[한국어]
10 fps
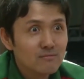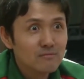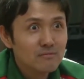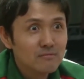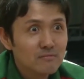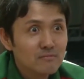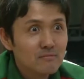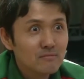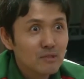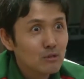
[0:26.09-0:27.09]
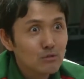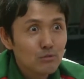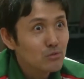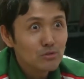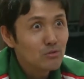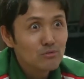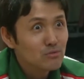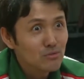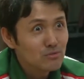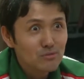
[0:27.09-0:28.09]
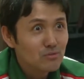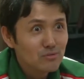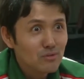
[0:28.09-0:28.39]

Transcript: 봐봐요 싫어 싫어 싫어 싫어